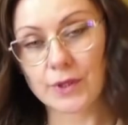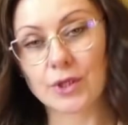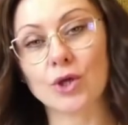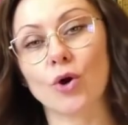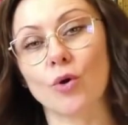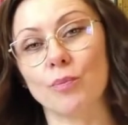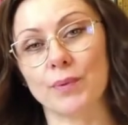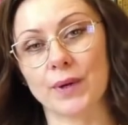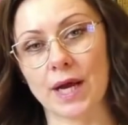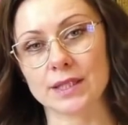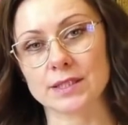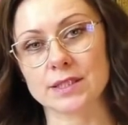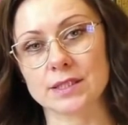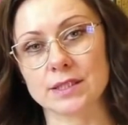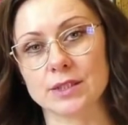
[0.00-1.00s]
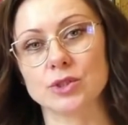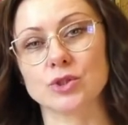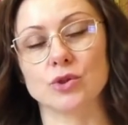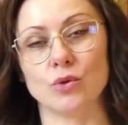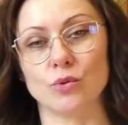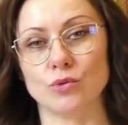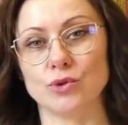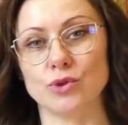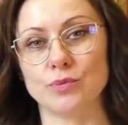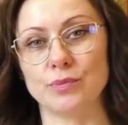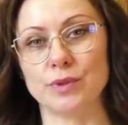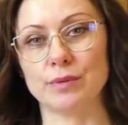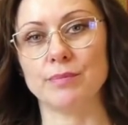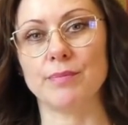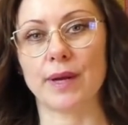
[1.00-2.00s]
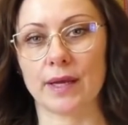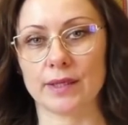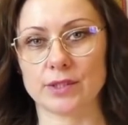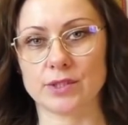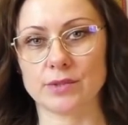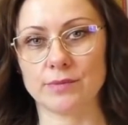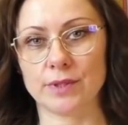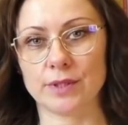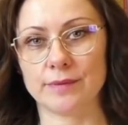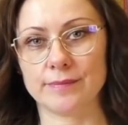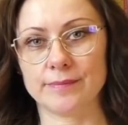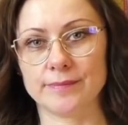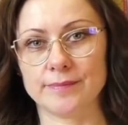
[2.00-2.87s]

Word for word: i o pracy z ludźmi braćmi.